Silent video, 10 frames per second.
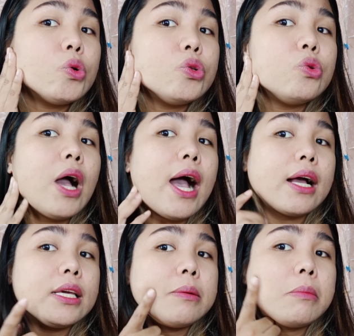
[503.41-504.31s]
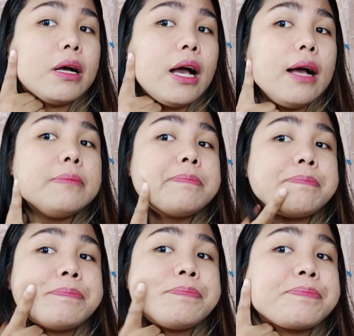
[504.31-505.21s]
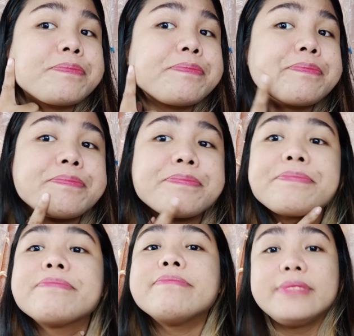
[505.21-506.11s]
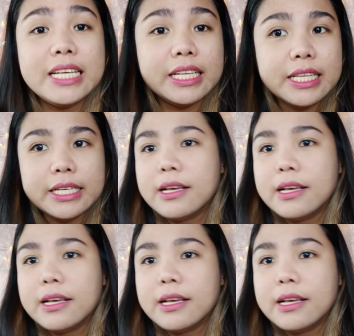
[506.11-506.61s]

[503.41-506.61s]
yung aking mga tigidig.